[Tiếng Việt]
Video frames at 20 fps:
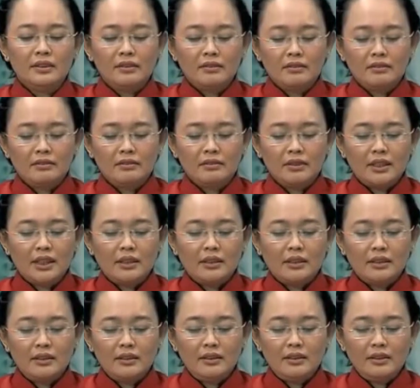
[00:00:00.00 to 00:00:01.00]
Ừ, chị
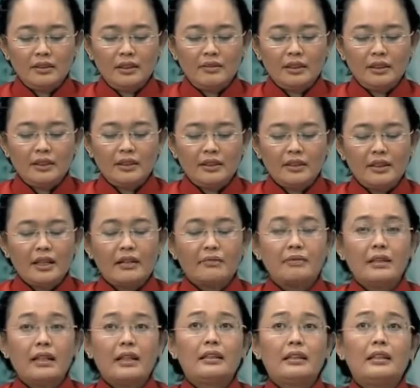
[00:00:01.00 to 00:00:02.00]
có trong cái trường
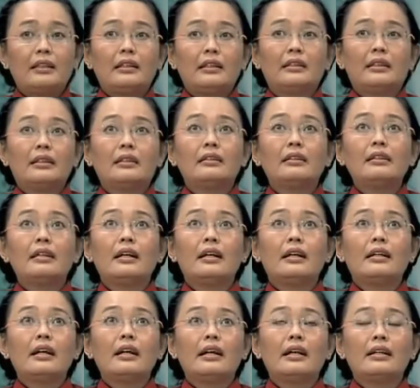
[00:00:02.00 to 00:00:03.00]
hợp này thì chị có
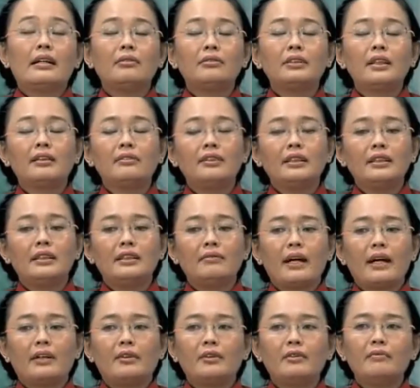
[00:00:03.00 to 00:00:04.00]
thể là thông tin với chị
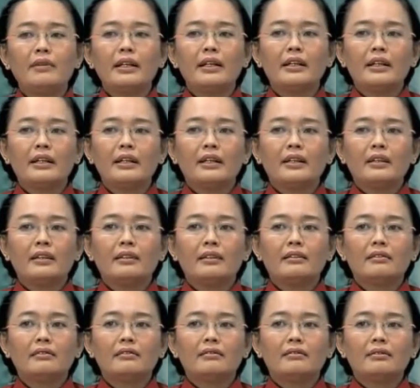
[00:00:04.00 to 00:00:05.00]
bạn của mình
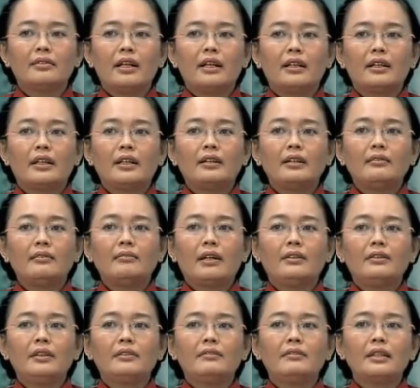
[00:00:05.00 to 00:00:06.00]
ờ, về cái
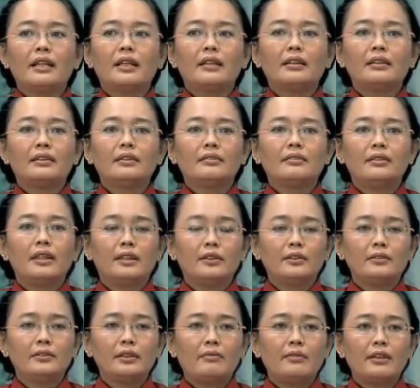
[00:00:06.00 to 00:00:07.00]
bảo hiểm về
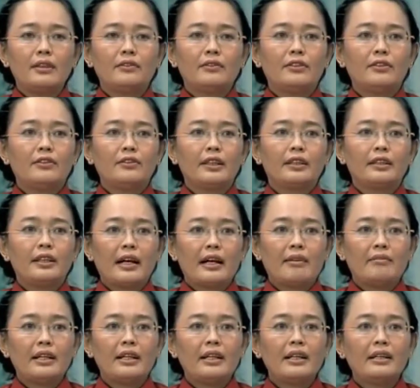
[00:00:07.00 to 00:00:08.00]
trung tâm dịch vụ việc
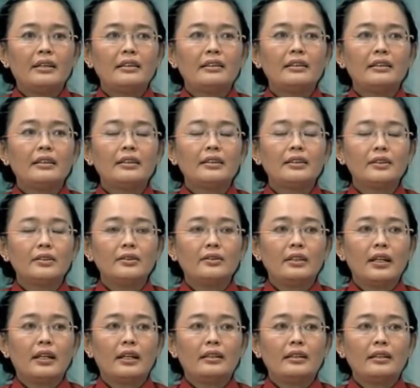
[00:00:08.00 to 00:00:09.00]
làm nơi cư
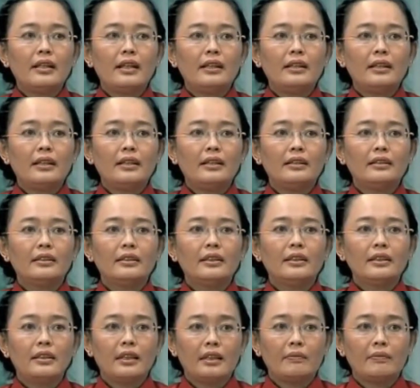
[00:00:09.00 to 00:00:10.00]
trú để đăng ký hưởng
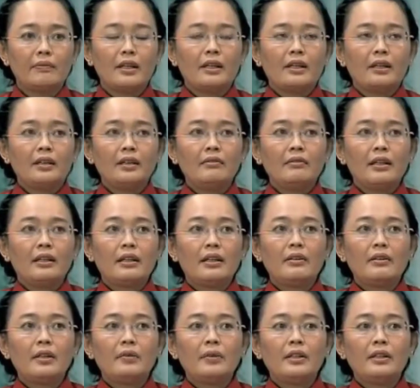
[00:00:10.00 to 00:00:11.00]
thất nghiệp nhưng mà
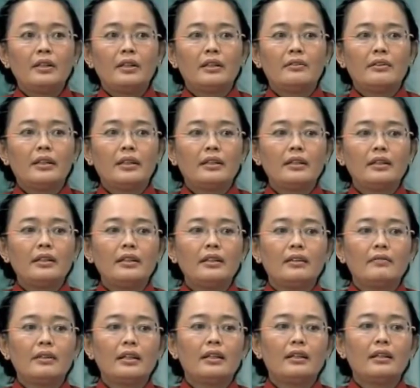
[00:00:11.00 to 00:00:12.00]
theo cái quy định về thất
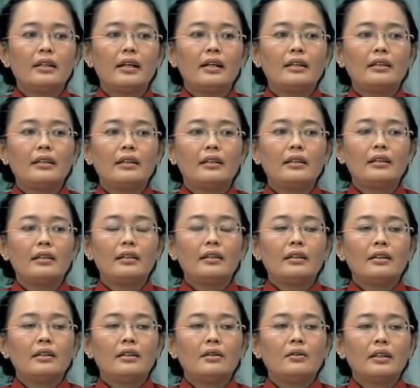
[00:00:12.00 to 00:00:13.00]
nghiệp hiện nay thì
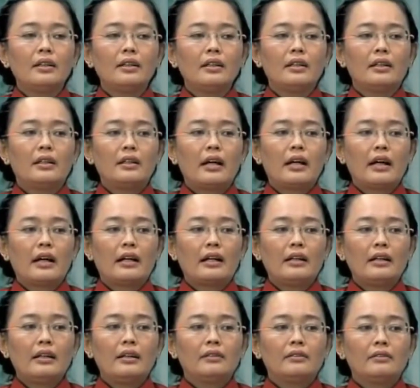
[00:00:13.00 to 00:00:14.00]
có quy định là
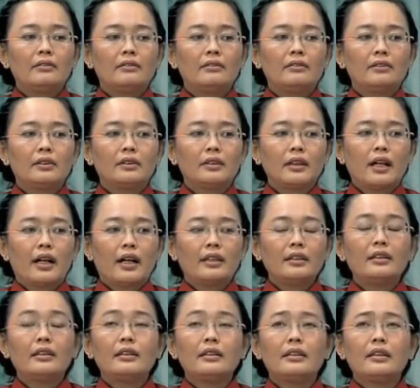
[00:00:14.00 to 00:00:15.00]
ừ, kể
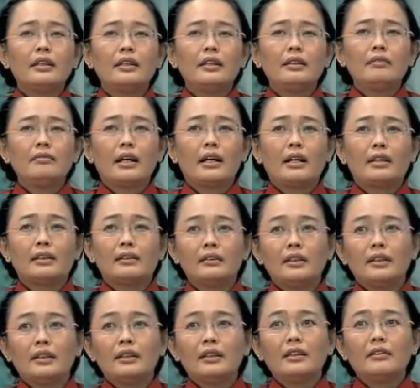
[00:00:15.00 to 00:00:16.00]
từ khi mà
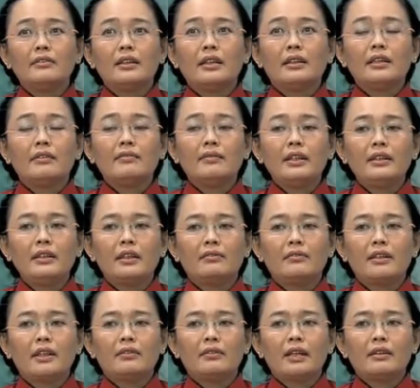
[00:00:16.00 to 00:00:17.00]
đơn vị chấm dứt
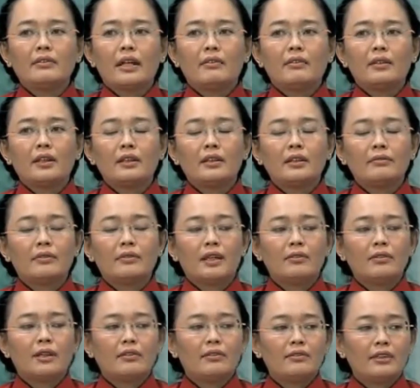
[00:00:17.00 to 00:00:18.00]
hợp đồng lao động hoặc hợp
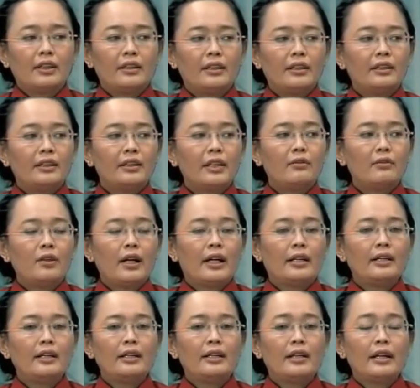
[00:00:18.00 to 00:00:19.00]
đồng làm việc thì trong
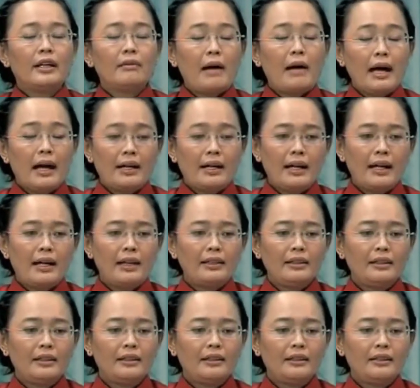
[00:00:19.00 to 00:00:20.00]
khoảng thời gian 3 tháng
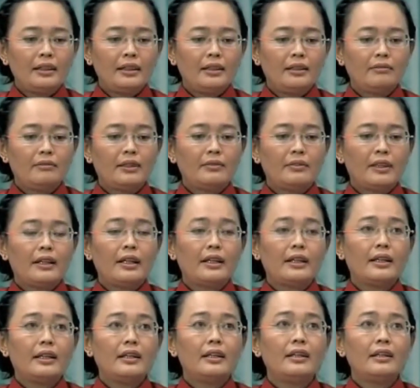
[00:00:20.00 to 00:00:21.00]
thì mình phải
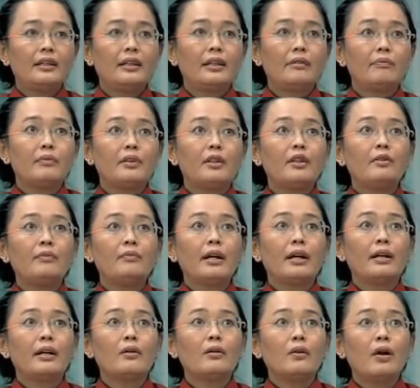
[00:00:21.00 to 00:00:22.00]
đăng ký thất nghiệp nếu
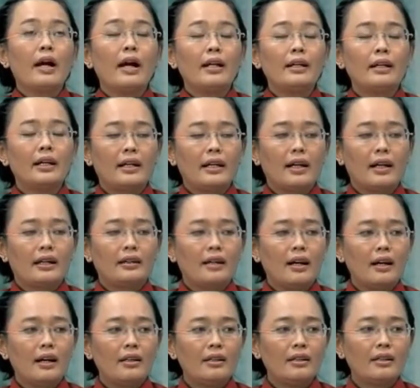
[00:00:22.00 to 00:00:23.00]
mà nó quá thời hạn
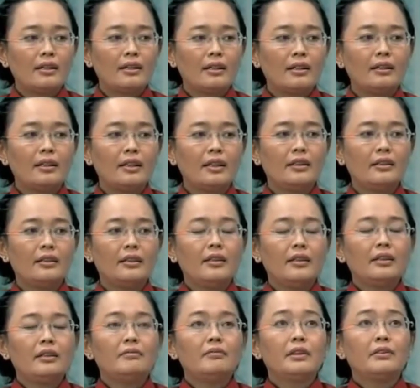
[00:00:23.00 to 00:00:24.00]
đó thì cái cái
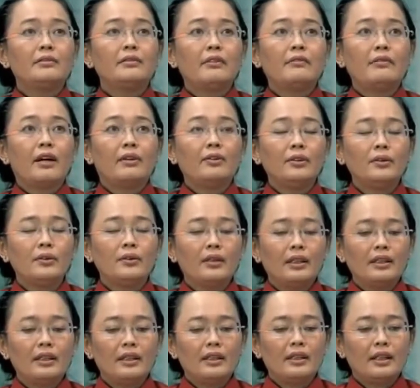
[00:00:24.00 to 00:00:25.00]
mình phải bảo lưu
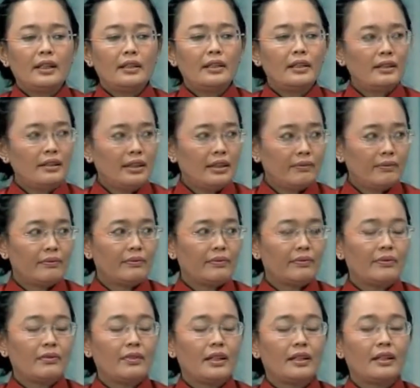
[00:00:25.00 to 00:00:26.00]
cái thời gian thất nghiệp
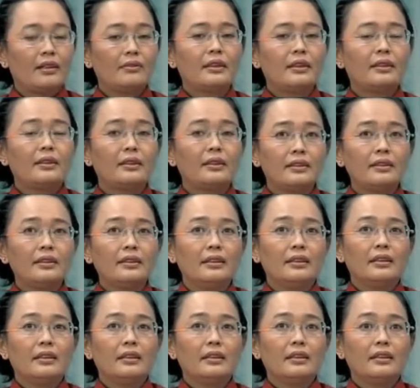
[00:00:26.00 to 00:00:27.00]
và không được hưởng
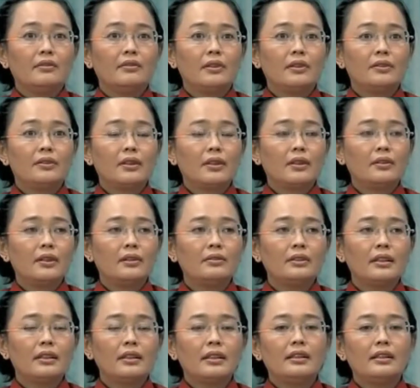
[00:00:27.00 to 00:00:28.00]
thì một số
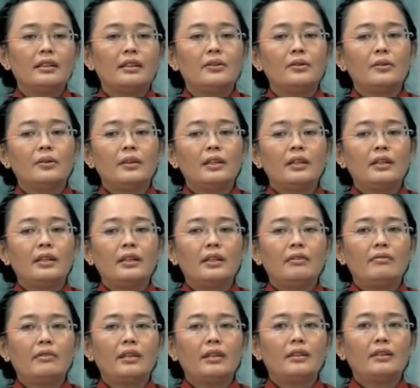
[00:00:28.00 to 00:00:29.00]
thông tin để chị lưu ý
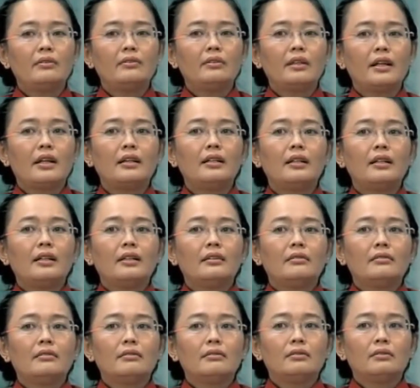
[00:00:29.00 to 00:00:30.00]
thêm để chúng ta
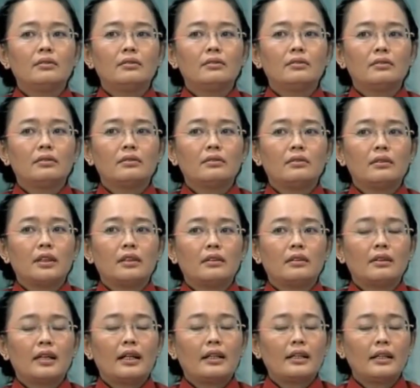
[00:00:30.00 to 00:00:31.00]

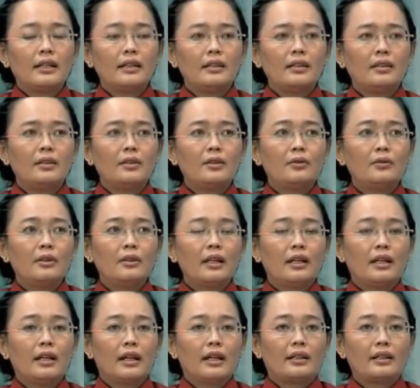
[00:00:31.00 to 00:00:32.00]
đăng ký cho nó đúng
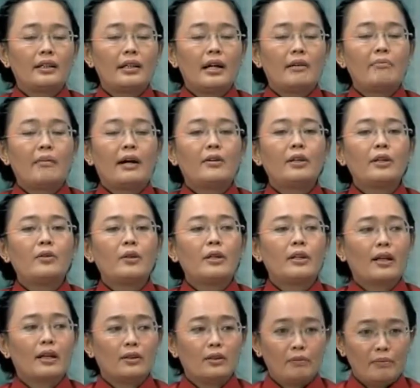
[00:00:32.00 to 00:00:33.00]
thời hạn để đảm bảo cái
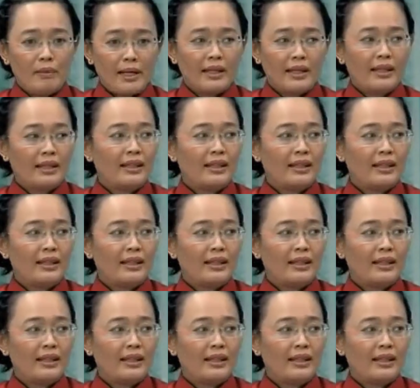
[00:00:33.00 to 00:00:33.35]
quyền lợi của mình.